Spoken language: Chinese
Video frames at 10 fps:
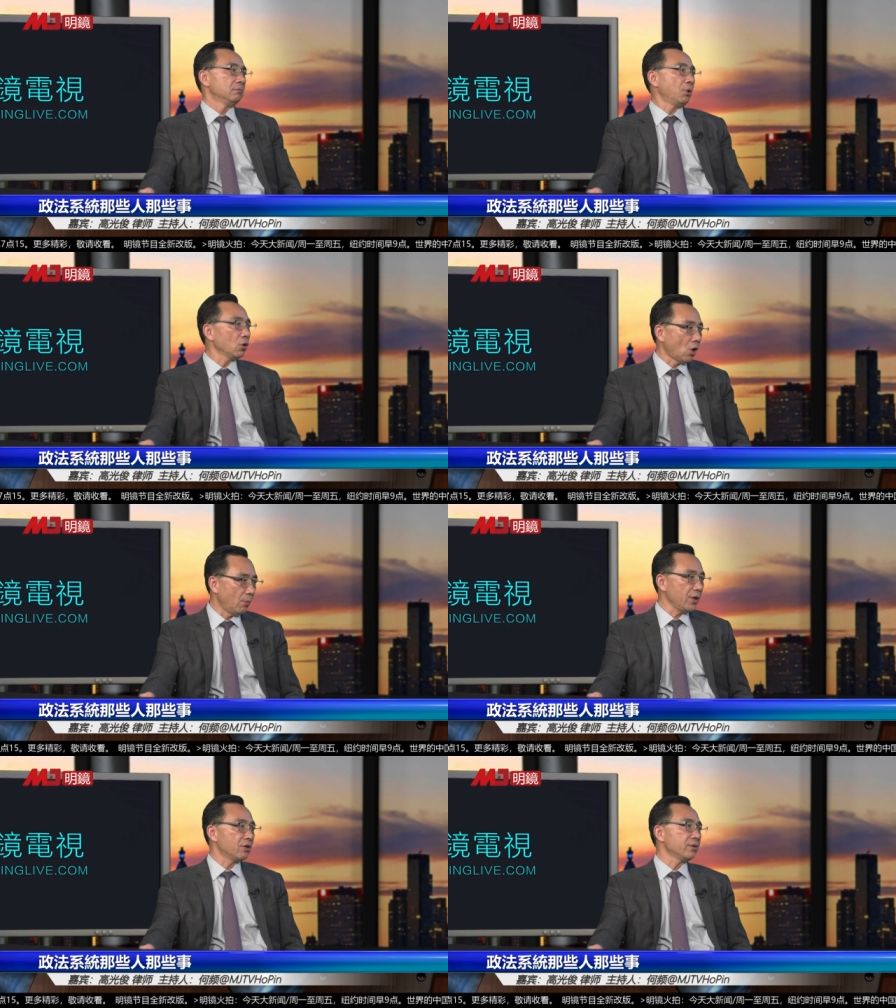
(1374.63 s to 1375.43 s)
包括老
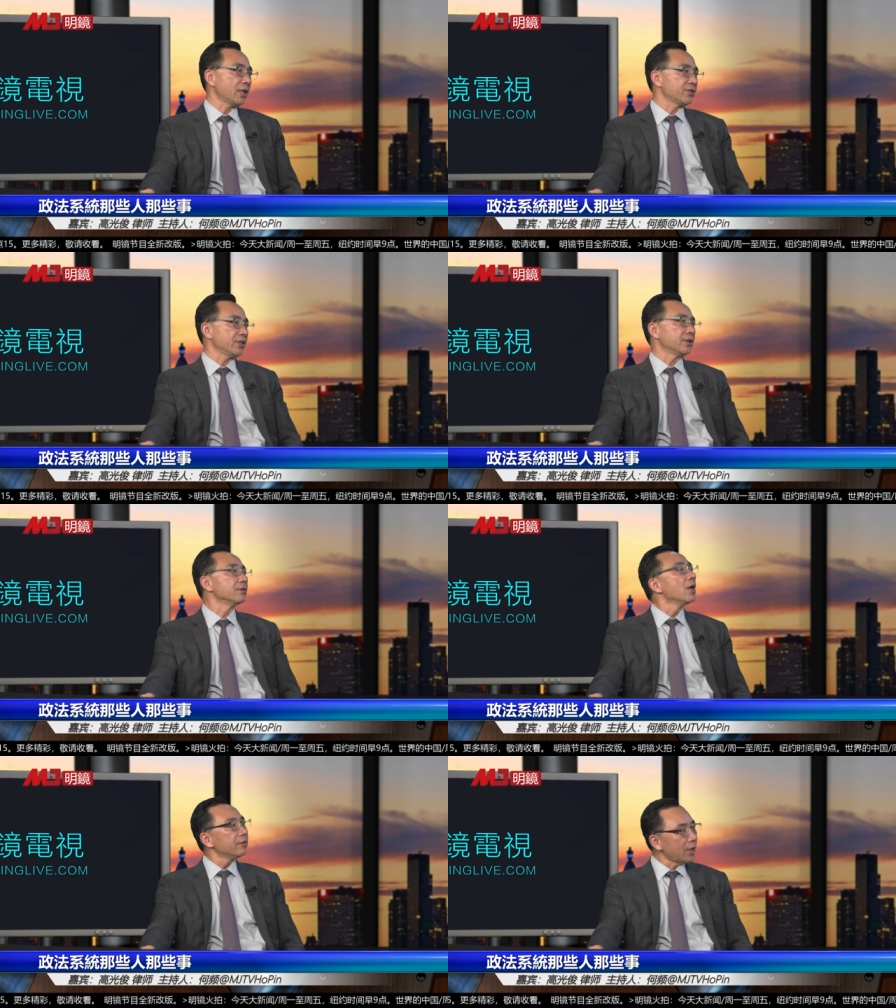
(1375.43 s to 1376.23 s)
毛也认为他自己人，
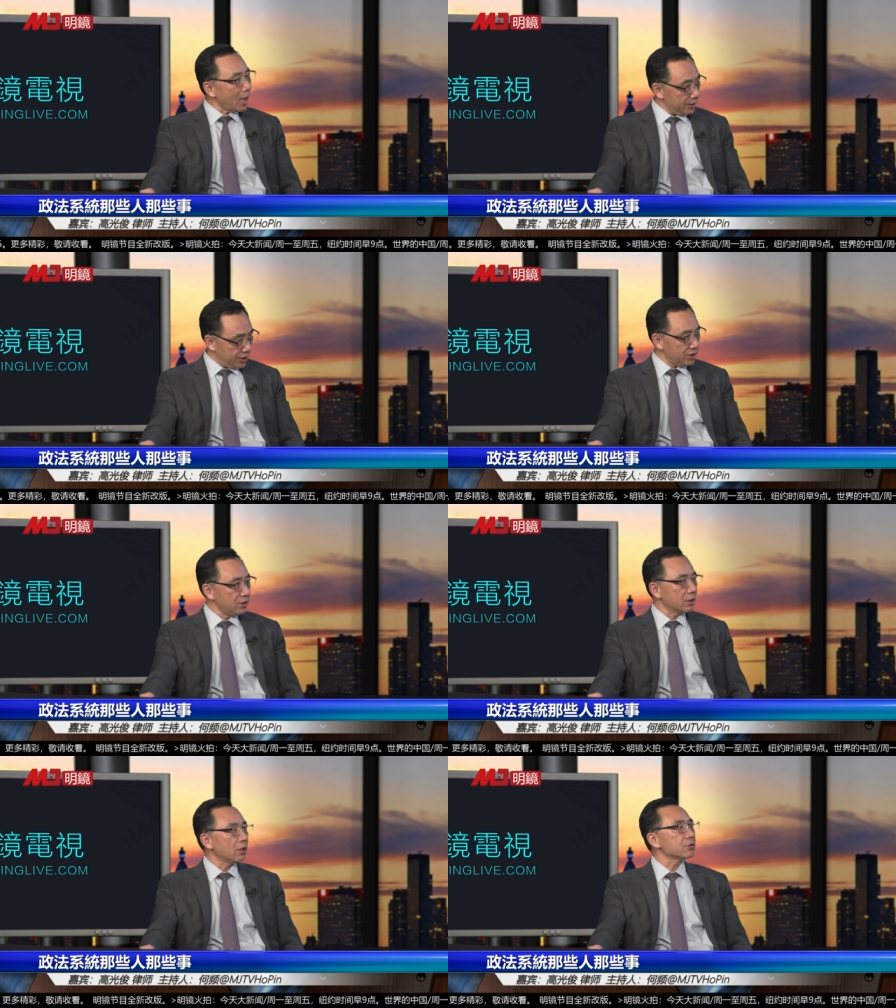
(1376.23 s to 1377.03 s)
那请
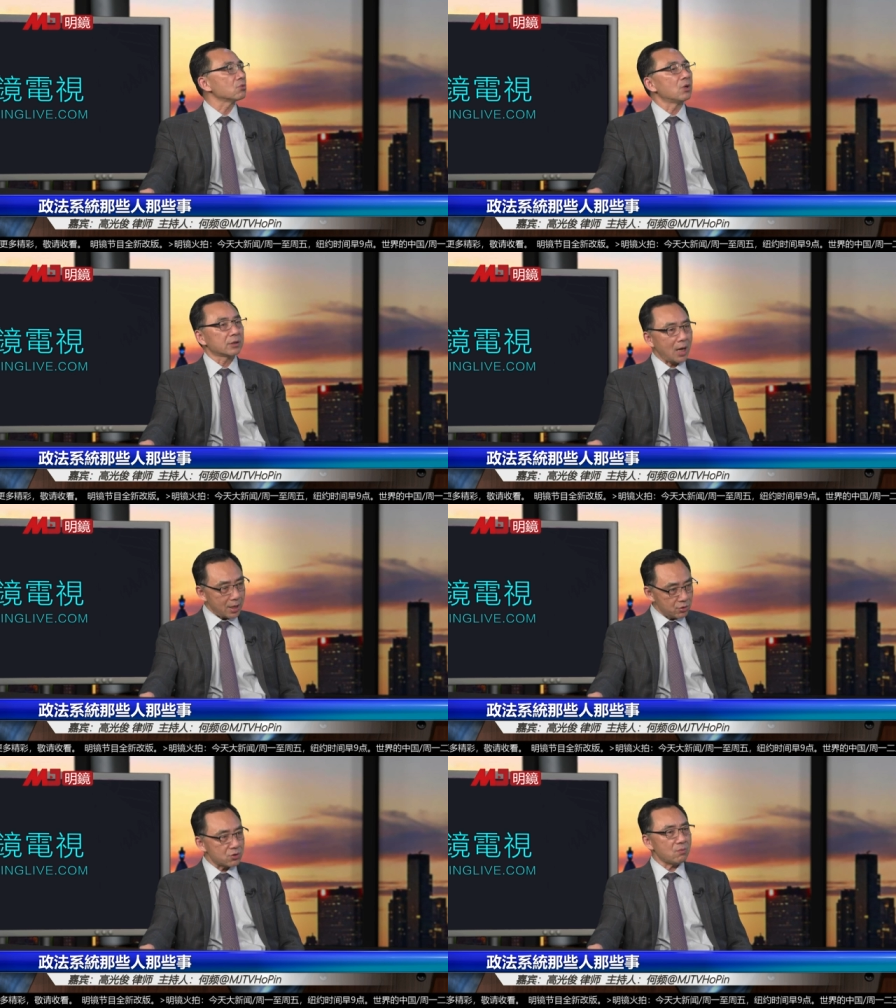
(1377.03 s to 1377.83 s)
你告诉我，他
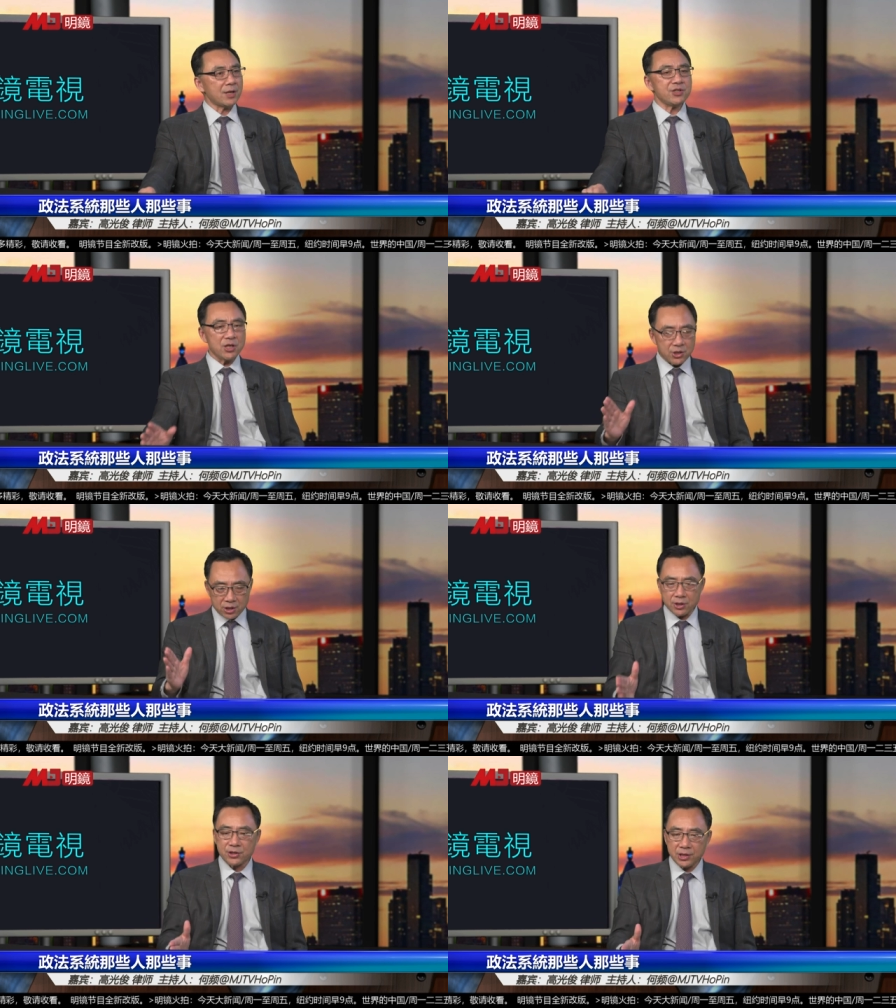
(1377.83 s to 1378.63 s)
就是完全
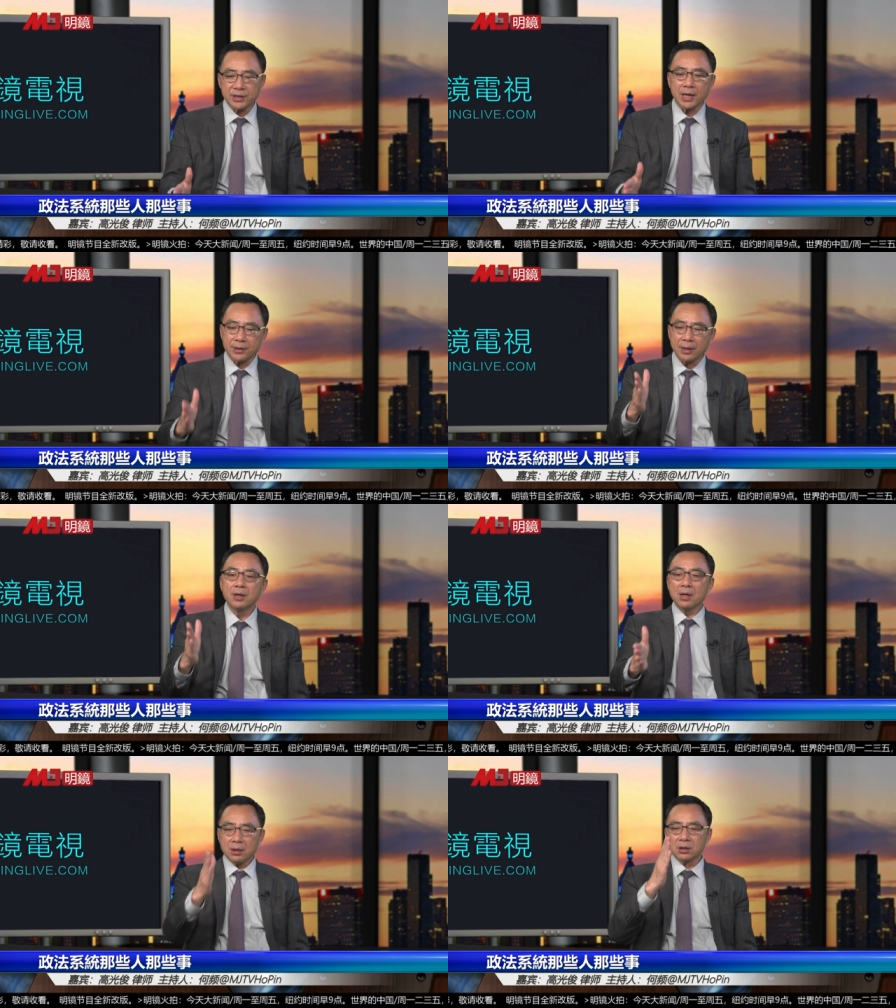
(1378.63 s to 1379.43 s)
可信赖的
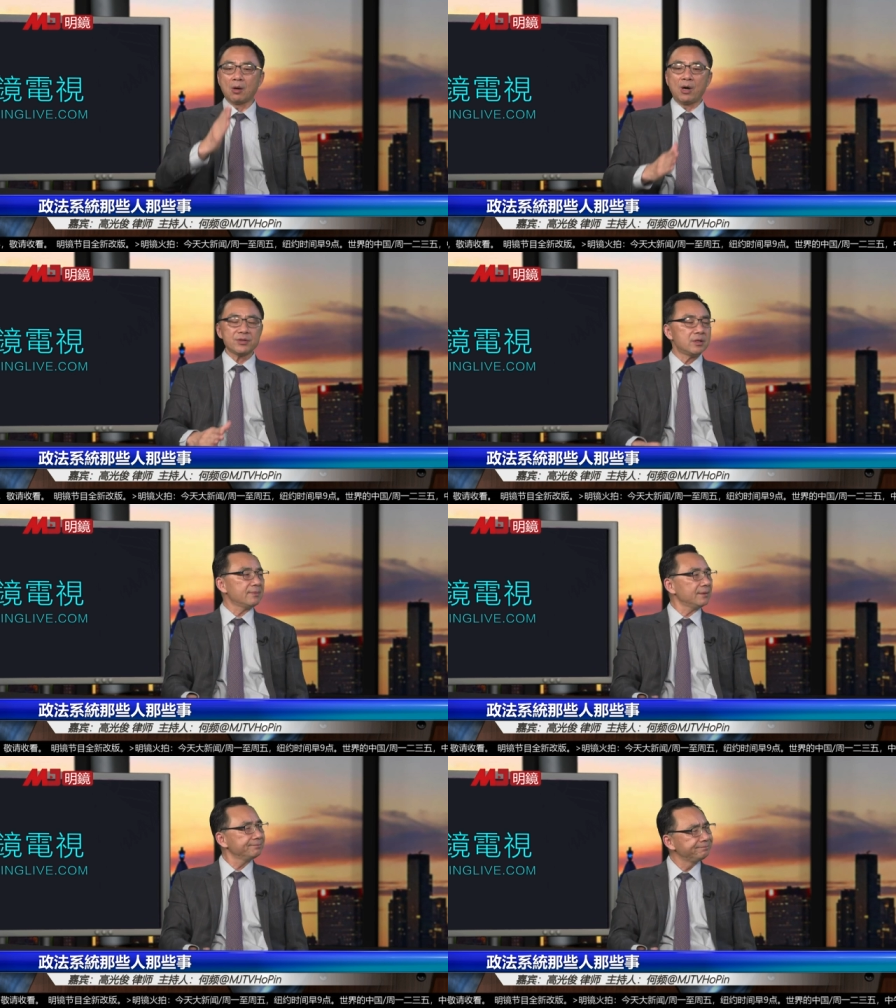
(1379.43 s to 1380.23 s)
老毛的人
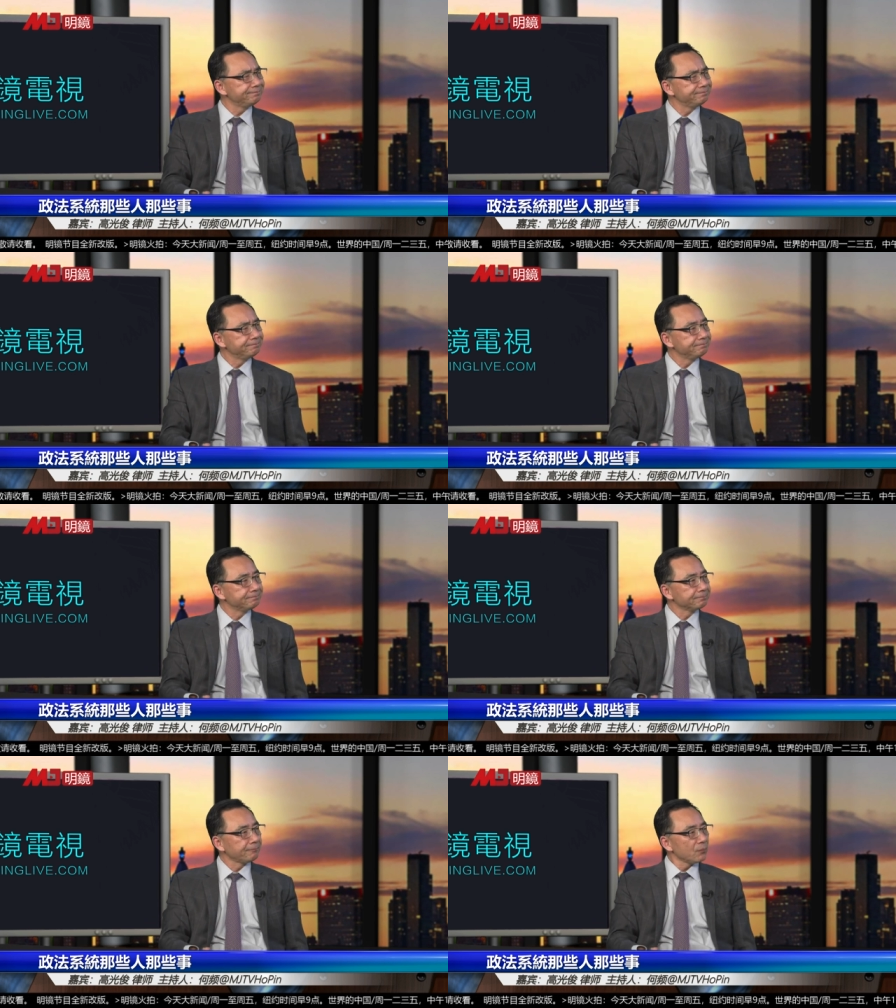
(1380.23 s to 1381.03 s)
吗？
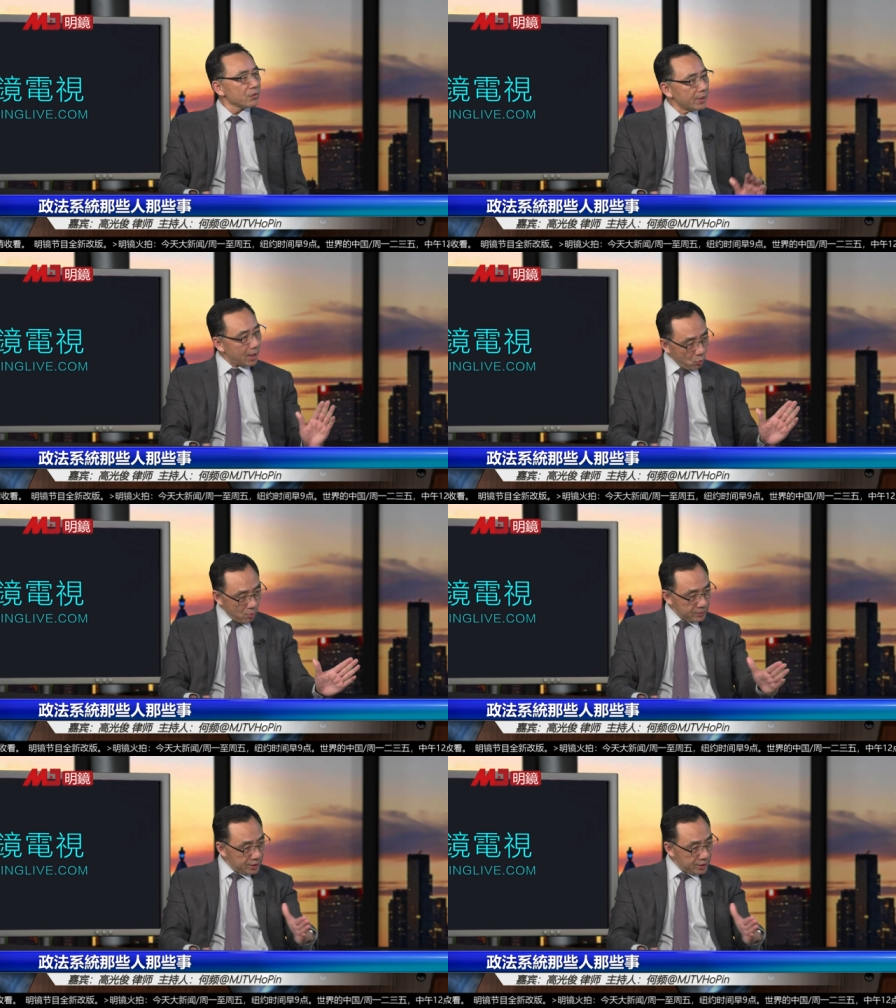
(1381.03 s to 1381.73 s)
那我们一